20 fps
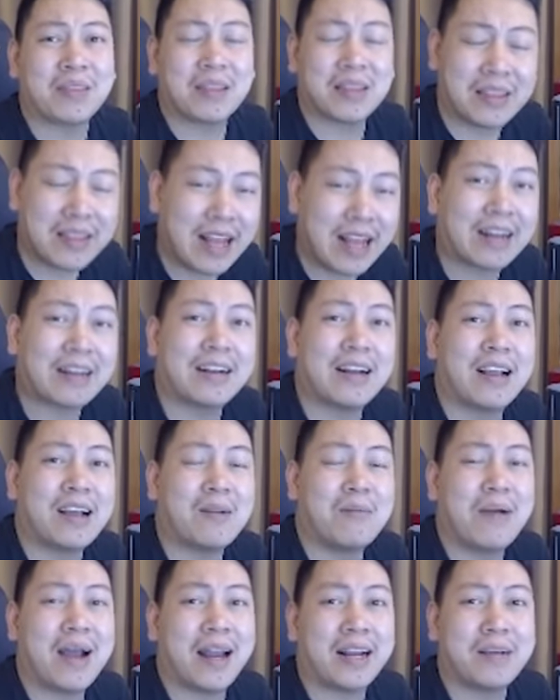đặt là
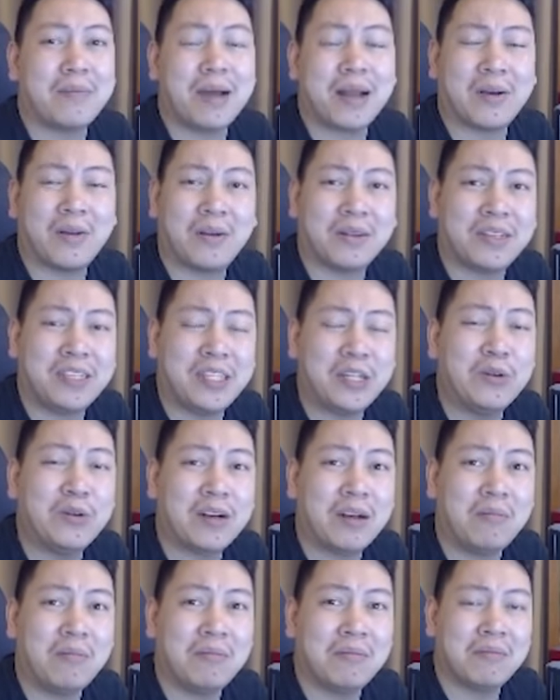các bạn các bạn có chịu
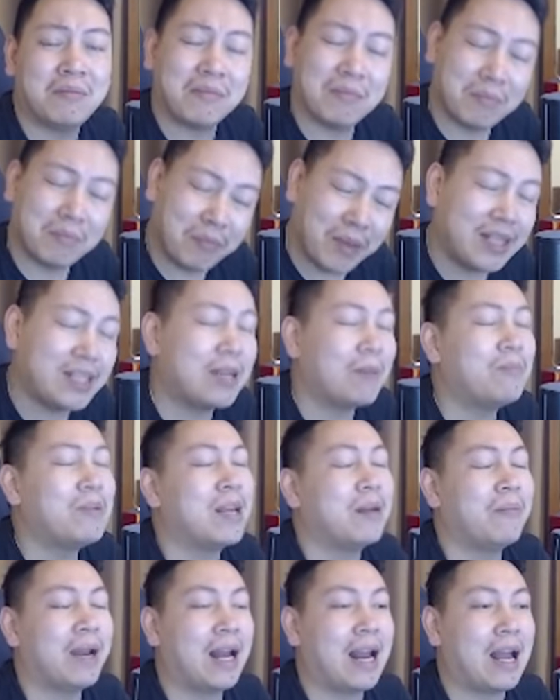được không mình chấp
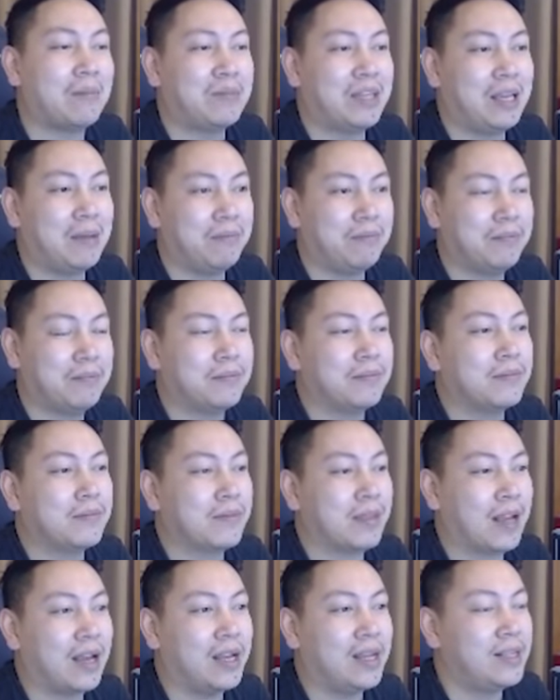nhận mình làm tiếp
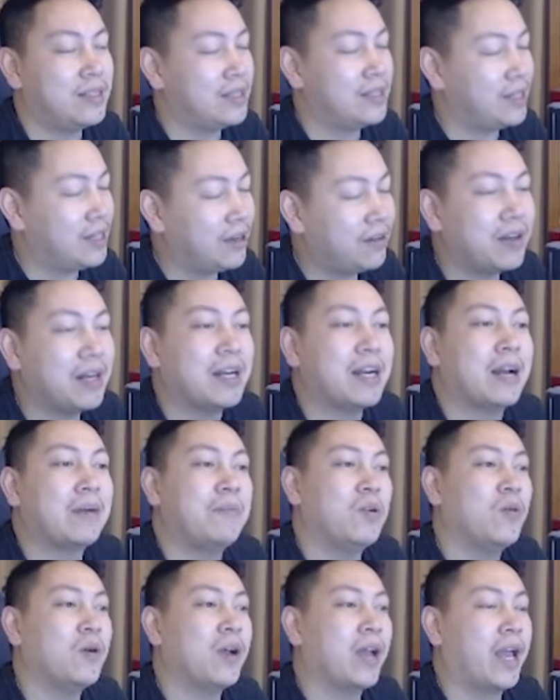đấy chia phần
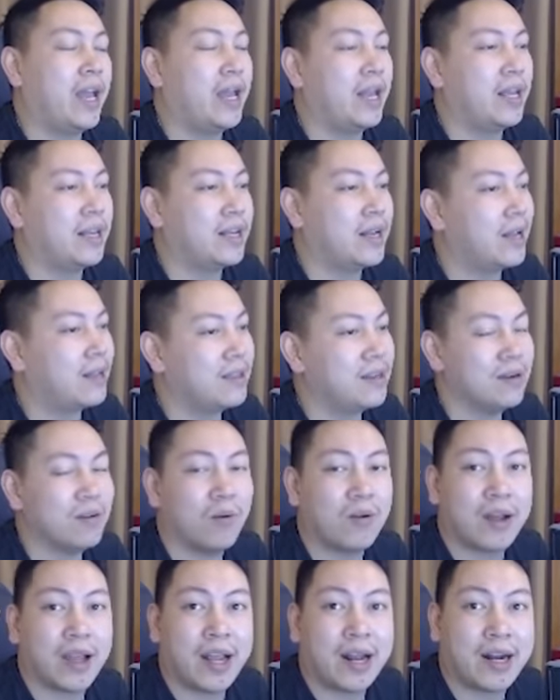trăm ok các
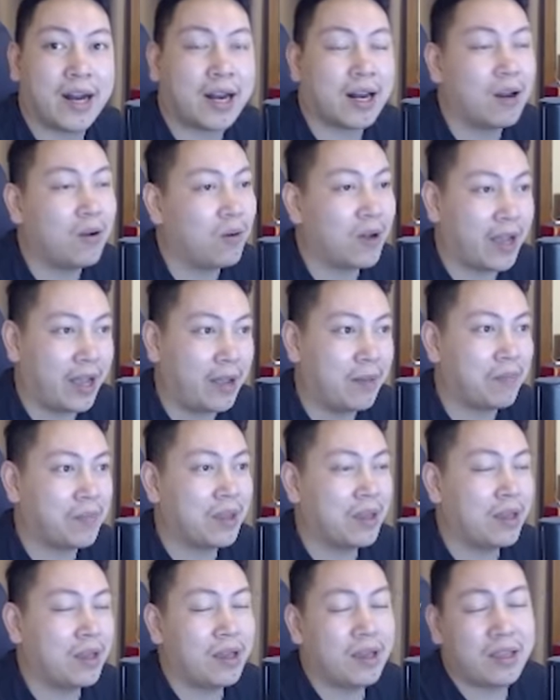thứ ok rất là ok
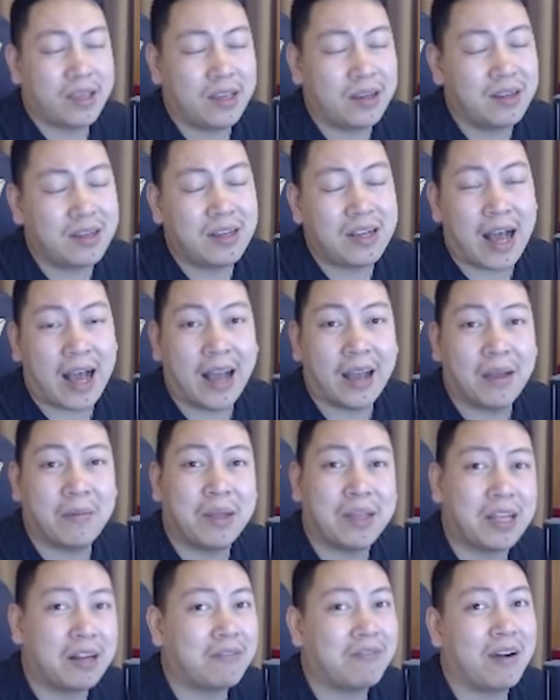nhưng cái
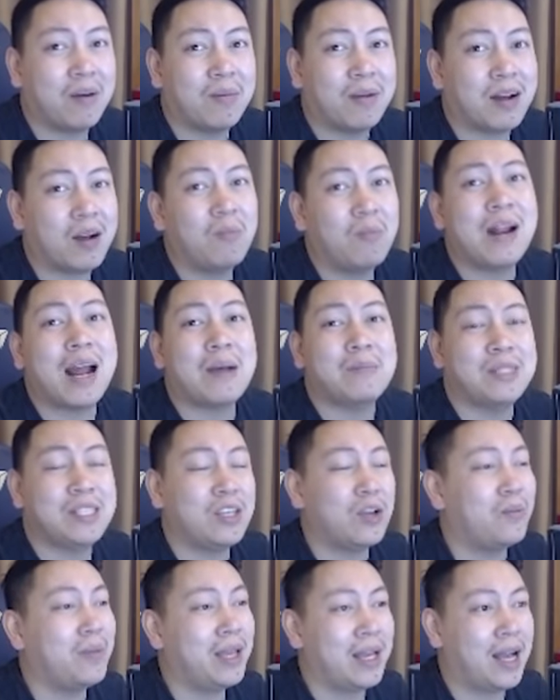mình thất vọng là không làm
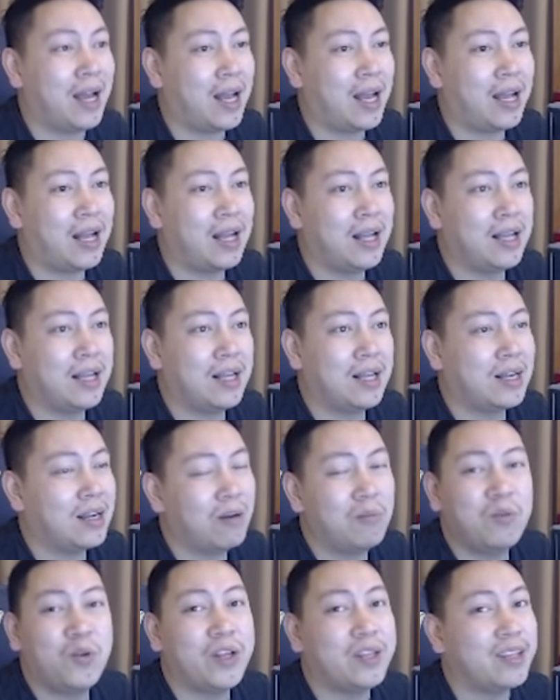gì cho mình cả
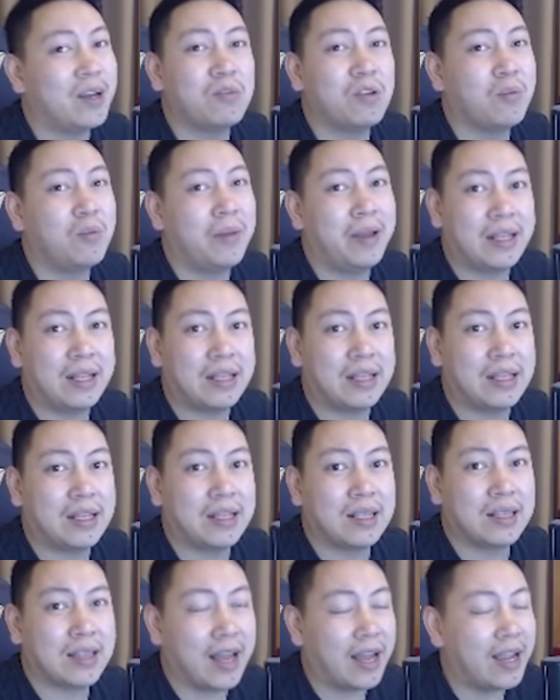không truyền thông cho mình
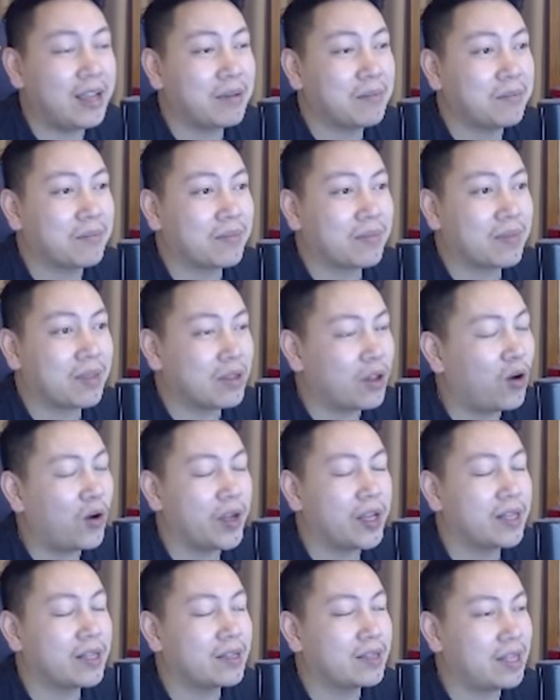đấy rồi
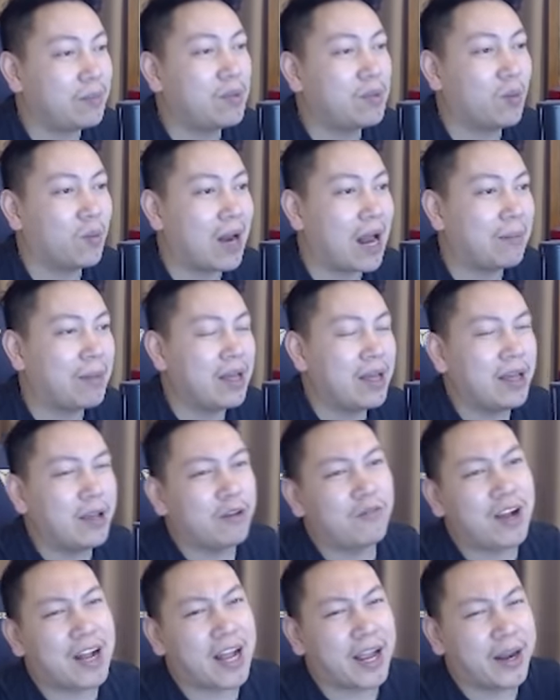tiếp tục làm và cái